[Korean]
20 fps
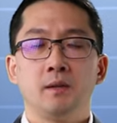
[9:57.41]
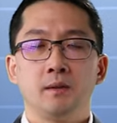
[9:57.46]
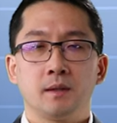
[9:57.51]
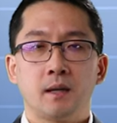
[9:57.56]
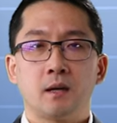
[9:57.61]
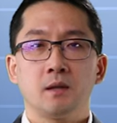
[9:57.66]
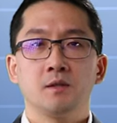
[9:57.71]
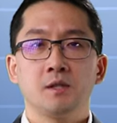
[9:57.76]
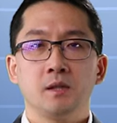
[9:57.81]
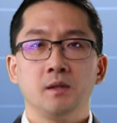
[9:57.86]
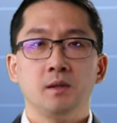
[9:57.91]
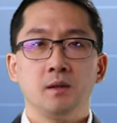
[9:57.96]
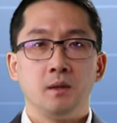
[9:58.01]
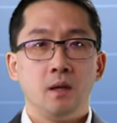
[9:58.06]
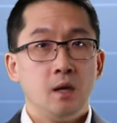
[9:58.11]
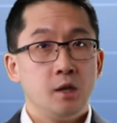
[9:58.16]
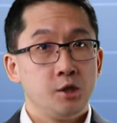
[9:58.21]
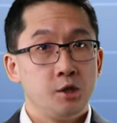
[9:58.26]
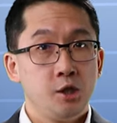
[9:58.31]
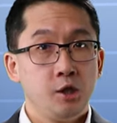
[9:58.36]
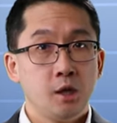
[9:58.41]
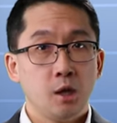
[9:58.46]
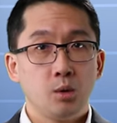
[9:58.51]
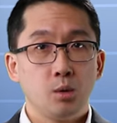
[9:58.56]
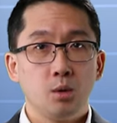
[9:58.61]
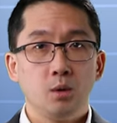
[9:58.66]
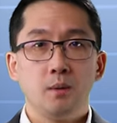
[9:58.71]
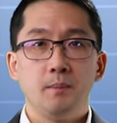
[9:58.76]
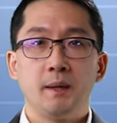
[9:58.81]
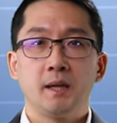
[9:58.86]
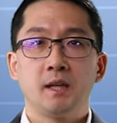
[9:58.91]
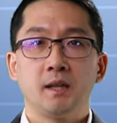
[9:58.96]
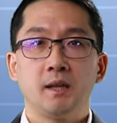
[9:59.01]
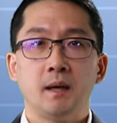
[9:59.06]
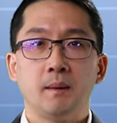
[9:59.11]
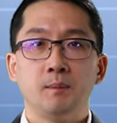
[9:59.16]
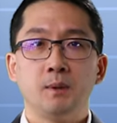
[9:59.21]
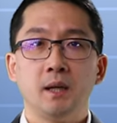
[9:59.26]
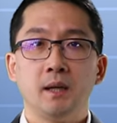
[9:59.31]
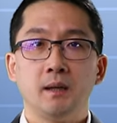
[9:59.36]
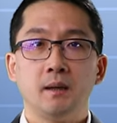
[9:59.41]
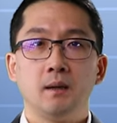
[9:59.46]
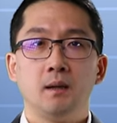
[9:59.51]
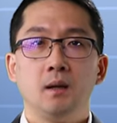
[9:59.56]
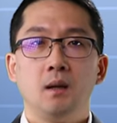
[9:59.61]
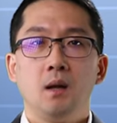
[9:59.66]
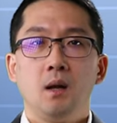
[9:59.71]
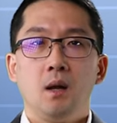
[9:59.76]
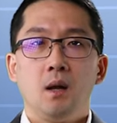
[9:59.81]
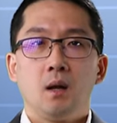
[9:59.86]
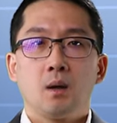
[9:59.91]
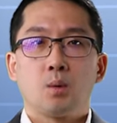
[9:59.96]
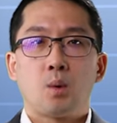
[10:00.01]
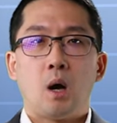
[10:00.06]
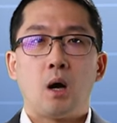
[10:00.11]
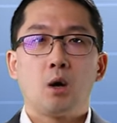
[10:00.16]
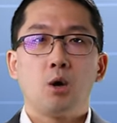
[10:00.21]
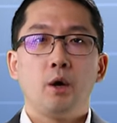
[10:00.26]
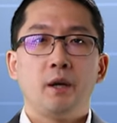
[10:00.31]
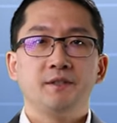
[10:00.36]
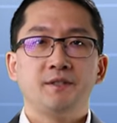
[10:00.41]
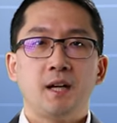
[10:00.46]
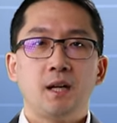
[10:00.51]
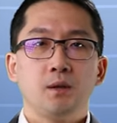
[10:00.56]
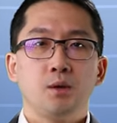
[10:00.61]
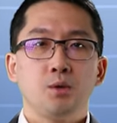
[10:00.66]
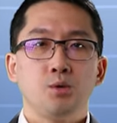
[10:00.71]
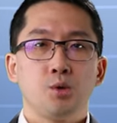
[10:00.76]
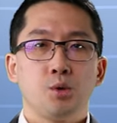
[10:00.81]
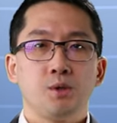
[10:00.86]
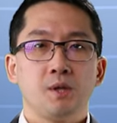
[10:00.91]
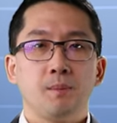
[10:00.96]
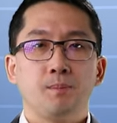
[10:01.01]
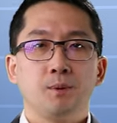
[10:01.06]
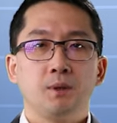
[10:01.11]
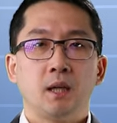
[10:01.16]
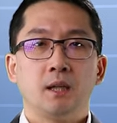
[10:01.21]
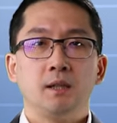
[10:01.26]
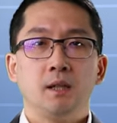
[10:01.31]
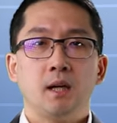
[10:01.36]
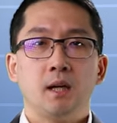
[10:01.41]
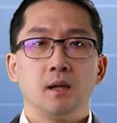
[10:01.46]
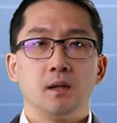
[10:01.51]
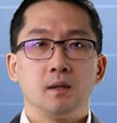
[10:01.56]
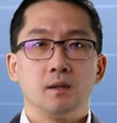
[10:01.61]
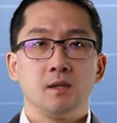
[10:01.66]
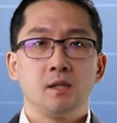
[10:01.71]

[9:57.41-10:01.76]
가르치는 진화론을 믿기 때문에 과거에 살던 존재뿐 아니라